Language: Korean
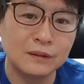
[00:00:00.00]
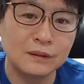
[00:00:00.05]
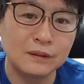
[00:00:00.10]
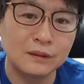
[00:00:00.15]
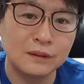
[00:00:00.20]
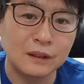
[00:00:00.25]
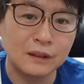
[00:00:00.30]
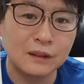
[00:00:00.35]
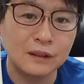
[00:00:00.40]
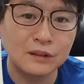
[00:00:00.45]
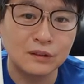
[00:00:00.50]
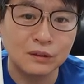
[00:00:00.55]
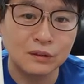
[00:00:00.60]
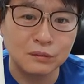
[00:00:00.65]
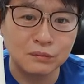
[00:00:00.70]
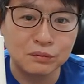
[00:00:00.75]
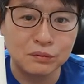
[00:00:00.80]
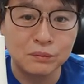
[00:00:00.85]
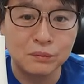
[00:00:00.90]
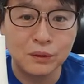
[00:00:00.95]
장단점이
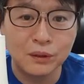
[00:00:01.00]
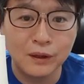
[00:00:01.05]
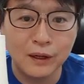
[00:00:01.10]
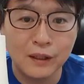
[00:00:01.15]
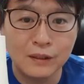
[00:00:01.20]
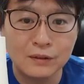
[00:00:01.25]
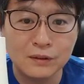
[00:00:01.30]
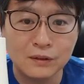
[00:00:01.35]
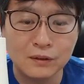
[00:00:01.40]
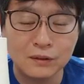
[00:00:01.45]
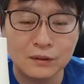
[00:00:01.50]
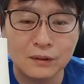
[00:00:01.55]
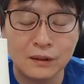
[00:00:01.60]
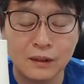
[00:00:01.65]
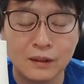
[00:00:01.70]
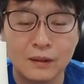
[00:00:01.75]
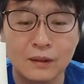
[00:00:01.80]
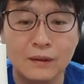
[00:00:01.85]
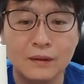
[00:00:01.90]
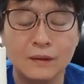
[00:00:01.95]
분명하죠.
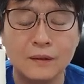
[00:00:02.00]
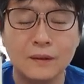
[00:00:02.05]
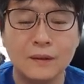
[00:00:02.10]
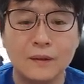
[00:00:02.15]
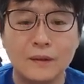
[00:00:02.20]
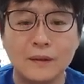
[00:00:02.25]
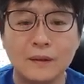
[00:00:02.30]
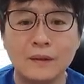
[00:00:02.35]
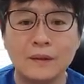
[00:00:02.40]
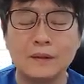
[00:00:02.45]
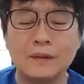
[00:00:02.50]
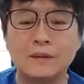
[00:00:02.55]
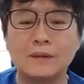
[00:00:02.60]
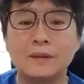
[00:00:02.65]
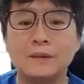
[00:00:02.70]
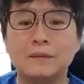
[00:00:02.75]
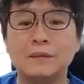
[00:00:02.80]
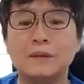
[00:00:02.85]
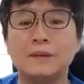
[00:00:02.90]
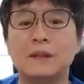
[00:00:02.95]
자,
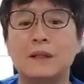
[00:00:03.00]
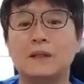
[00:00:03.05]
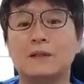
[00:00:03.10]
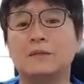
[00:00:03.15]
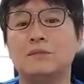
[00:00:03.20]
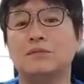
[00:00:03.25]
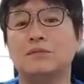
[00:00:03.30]
그러면 나는